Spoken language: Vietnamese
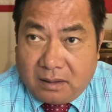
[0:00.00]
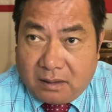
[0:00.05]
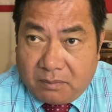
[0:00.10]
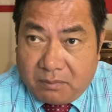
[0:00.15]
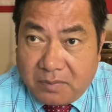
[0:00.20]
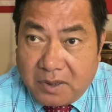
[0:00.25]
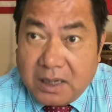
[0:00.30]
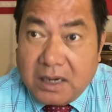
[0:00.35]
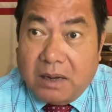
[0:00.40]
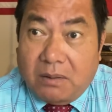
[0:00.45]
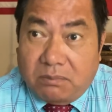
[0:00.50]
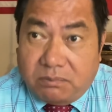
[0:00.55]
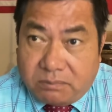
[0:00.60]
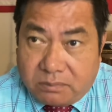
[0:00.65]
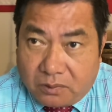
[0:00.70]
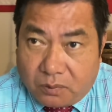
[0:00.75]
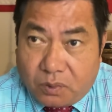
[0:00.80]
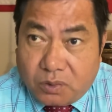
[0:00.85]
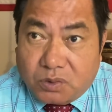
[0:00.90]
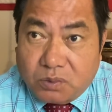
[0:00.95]
Biển Đông
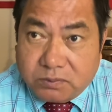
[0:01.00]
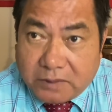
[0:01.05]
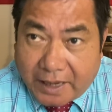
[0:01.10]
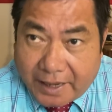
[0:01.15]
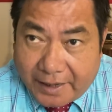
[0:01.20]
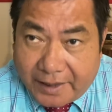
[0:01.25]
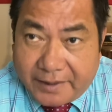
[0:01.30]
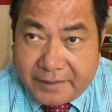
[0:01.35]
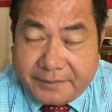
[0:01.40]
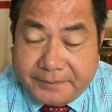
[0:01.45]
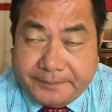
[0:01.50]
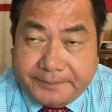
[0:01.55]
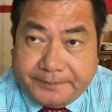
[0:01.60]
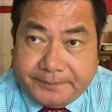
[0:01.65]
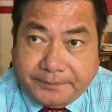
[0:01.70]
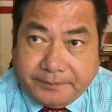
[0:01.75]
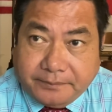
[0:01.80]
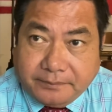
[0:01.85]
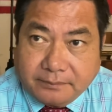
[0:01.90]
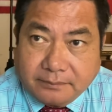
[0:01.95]
của chúng ta
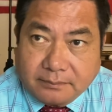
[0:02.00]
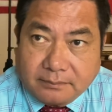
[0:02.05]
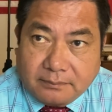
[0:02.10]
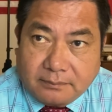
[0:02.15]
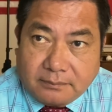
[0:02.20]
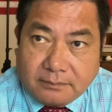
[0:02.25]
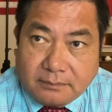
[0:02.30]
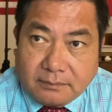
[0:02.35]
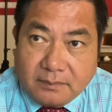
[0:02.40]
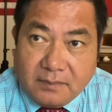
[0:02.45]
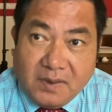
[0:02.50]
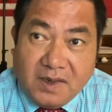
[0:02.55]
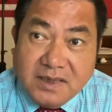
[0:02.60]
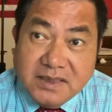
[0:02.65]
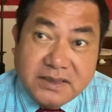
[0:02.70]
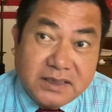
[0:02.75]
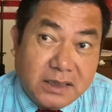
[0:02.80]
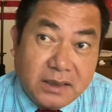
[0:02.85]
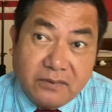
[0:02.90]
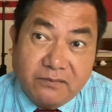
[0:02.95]

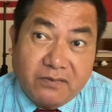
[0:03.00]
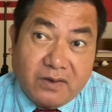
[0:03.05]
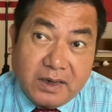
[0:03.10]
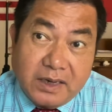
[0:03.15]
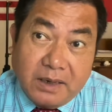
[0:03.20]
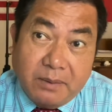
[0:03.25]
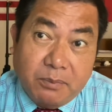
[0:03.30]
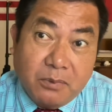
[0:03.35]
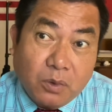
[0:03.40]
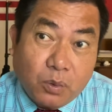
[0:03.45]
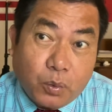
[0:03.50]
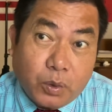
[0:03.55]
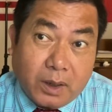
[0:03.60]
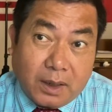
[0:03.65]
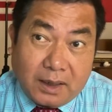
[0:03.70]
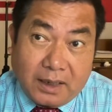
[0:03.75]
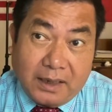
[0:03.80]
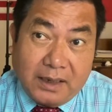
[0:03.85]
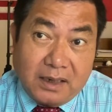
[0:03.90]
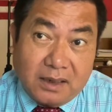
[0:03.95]
diện và điểm nó
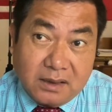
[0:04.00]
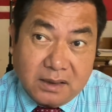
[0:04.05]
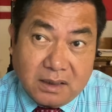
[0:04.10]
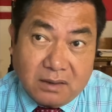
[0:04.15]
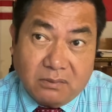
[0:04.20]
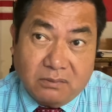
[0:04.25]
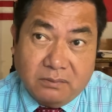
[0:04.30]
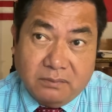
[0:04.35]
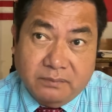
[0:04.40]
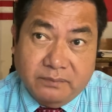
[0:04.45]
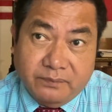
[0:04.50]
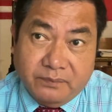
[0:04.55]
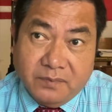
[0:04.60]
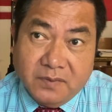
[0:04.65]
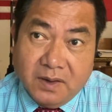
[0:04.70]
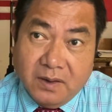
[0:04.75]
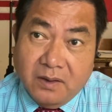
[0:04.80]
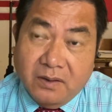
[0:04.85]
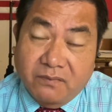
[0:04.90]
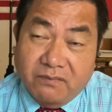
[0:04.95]
quyện lấy lẫn nhau
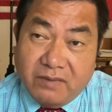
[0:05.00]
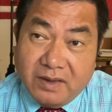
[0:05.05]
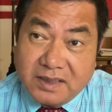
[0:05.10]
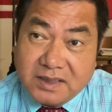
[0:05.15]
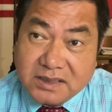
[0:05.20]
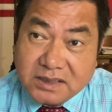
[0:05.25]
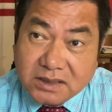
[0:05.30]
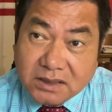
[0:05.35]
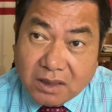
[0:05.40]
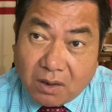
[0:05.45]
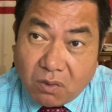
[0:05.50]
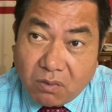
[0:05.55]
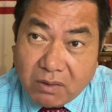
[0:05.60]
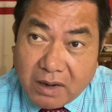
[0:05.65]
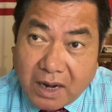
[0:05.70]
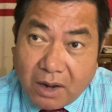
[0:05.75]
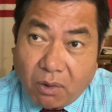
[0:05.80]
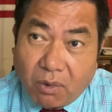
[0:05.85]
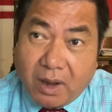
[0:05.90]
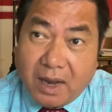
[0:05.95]
vì sau
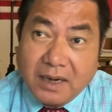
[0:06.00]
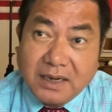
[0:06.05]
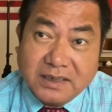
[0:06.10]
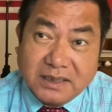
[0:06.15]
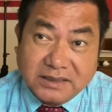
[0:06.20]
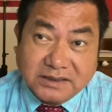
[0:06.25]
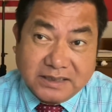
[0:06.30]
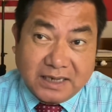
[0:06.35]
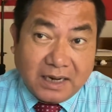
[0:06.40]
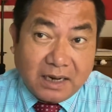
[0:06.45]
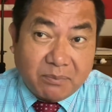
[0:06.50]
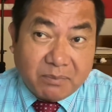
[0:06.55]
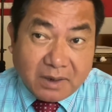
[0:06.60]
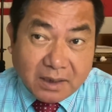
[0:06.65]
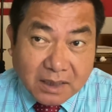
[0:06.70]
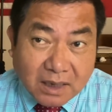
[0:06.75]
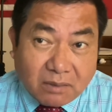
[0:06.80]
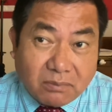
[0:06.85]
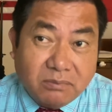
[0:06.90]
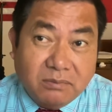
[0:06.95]
Đài Loan là sẽ là
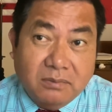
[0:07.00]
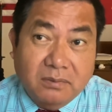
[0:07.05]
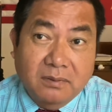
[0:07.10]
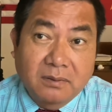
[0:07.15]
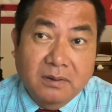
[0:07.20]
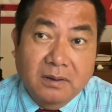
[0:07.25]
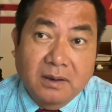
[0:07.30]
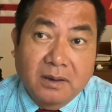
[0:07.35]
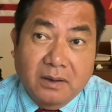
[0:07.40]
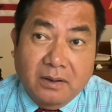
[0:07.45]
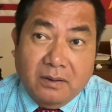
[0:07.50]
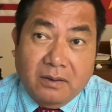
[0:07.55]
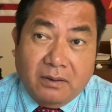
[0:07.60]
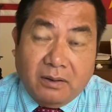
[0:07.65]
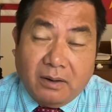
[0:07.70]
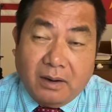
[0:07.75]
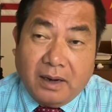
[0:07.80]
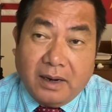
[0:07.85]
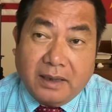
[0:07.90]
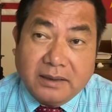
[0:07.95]
Biển Đông
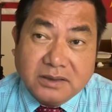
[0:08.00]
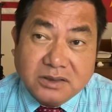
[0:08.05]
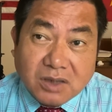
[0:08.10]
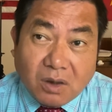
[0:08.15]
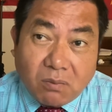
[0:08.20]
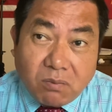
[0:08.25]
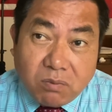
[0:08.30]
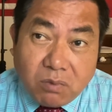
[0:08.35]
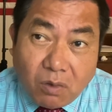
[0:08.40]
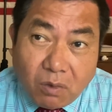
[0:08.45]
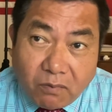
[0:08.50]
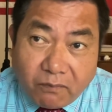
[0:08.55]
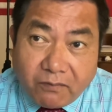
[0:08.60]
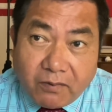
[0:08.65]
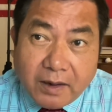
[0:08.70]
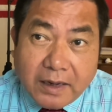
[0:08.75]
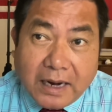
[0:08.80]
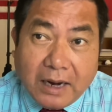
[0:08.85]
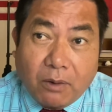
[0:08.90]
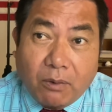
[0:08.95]
hoặc là trong lúc
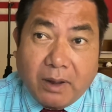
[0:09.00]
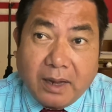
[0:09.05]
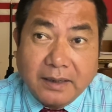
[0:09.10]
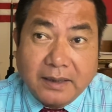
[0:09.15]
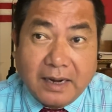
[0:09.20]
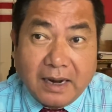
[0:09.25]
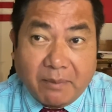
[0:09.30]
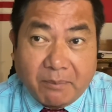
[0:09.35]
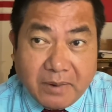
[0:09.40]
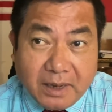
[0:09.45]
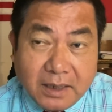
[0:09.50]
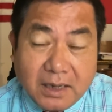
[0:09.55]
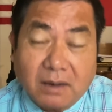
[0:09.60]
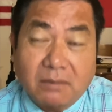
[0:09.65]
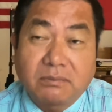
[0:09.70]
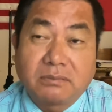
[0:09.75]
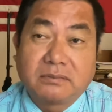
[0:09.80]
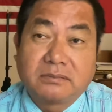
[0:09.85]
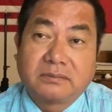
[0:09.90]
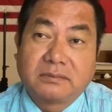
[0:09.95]
với Đài Loan là Biển
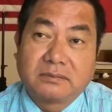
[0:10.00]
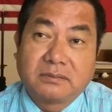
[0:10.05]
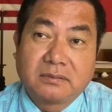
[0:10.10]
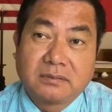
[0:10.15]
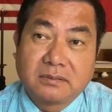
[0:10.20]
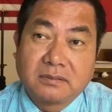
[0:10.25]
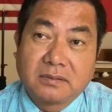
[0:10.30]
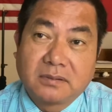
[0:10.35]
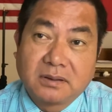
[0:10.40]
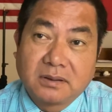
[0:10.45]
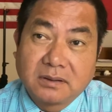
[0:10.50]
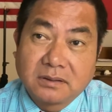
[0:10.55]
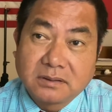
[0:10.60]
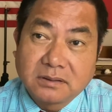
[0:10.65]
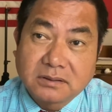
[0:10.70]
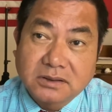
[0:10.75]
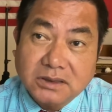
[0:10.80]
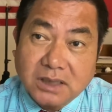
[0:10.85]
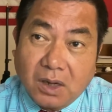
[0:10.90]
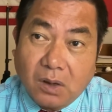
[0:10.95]
Đông
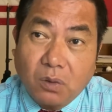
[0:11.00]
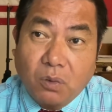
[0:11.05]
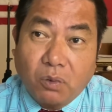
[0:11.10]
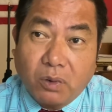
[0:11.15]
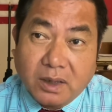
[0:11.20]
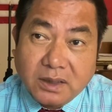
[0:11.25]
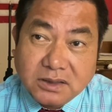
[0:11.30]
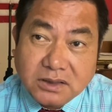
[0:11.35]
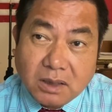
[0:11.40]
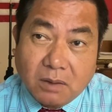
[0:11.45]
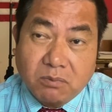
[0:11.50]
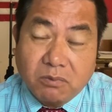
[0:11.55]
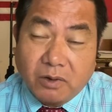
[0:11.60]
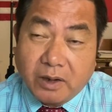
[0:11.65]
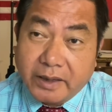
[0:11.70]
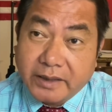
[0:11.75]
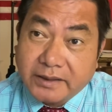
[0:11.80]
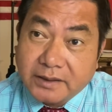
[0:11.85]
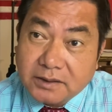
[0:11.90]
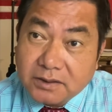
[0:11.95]
sau hoặc trong
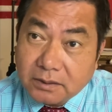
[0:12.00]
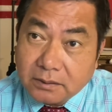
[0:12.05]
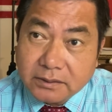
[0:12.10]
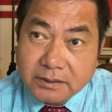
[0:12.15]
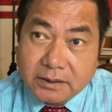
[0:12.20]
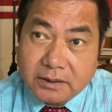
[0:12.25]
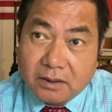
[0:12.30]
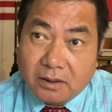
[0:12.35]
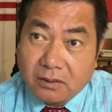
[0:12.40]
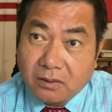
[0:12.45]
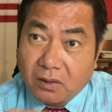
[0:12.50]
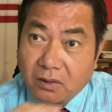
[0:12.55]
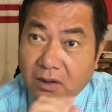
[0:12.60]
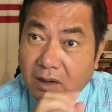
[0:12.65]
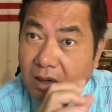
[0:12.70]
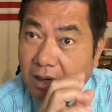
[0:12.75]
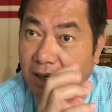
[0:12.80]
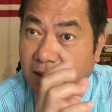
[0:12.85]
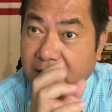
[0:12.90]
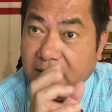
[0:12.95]
hoặc trước gì đó nó
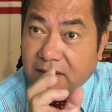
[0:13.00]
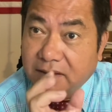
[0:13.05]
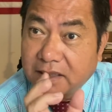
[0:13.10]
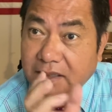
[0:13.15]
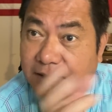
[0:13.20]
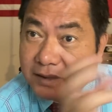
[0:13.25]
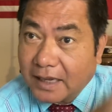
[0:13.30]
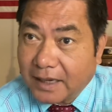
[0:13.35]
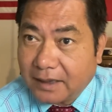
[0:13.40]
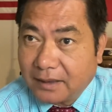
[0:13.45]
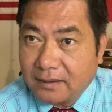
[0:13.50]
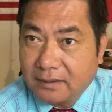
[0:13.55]
rất là tích tắc